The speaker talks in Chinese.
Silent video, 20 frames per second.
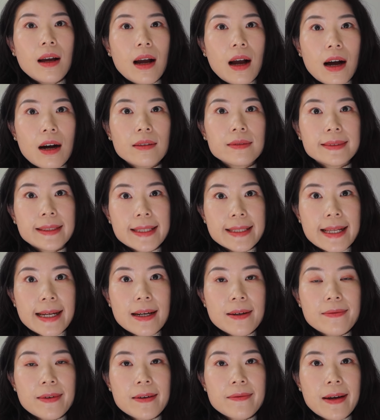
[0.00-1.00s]
好，第三
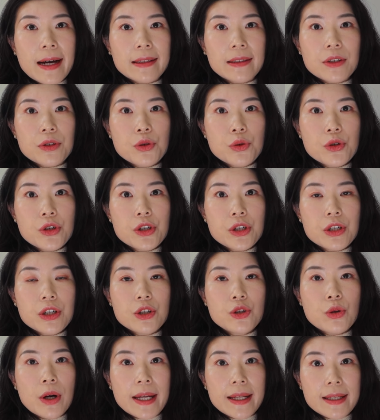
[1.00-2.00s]
个方法呢，就
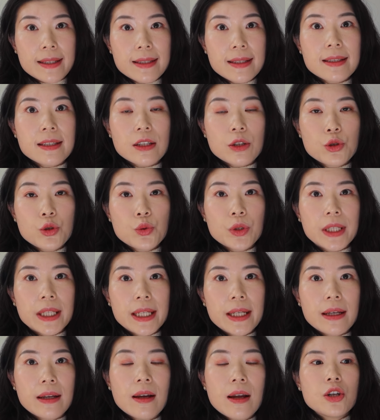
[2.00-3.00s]
是转移自己的注意
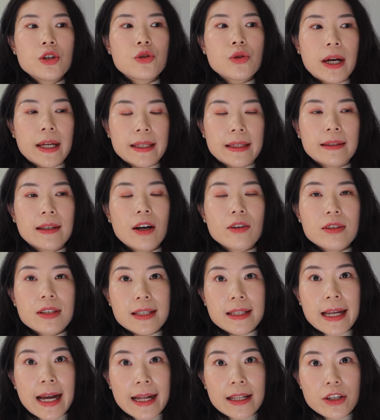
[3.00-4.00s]
力，转移到
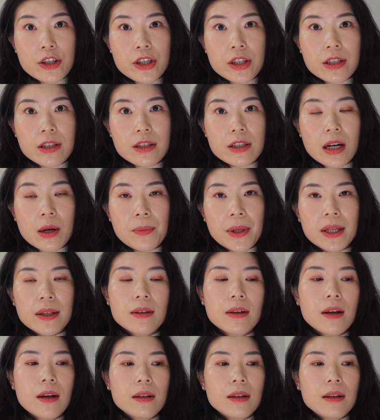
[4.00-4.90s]
其他的事情上面。